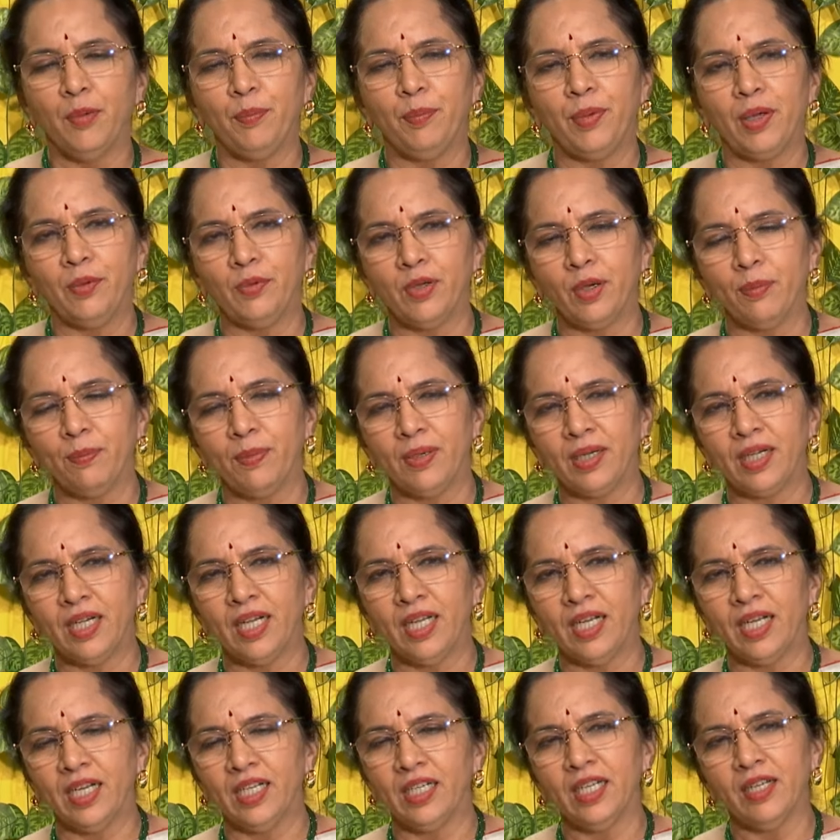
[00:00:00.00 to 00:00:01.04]
మేము
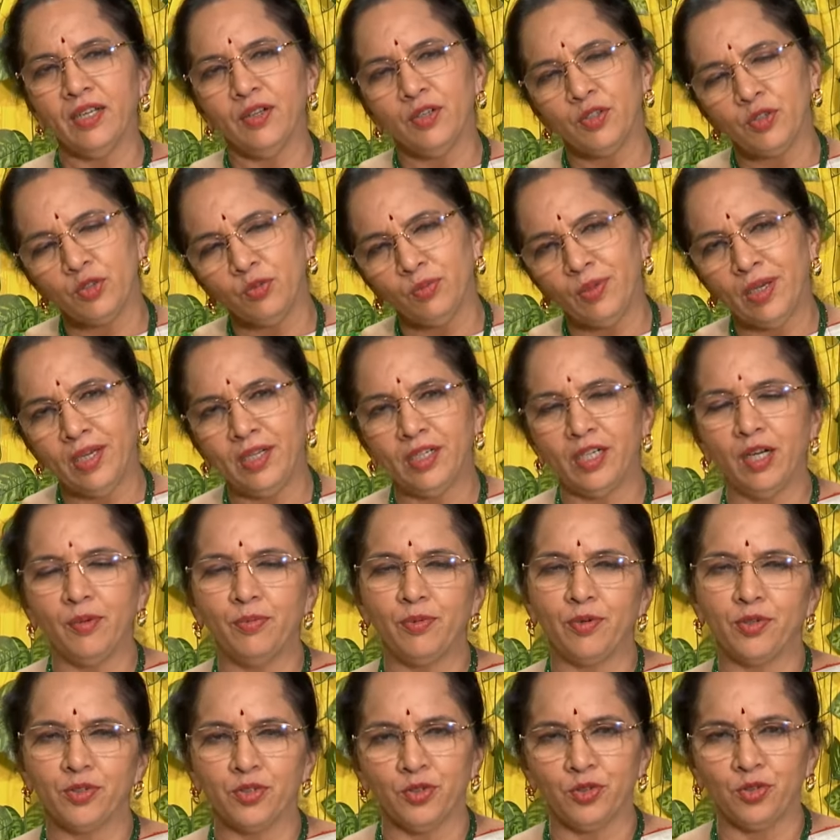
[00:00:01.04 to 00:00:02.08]
ఎప్పట్లాగానే సుమారుగా
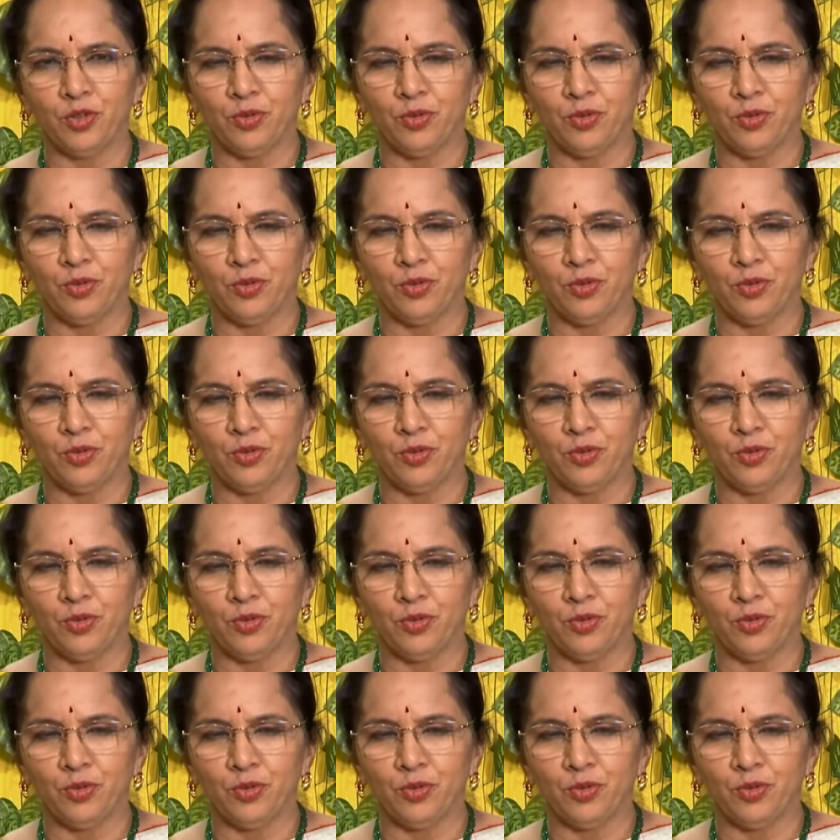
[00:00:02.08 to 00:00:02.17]
పోసి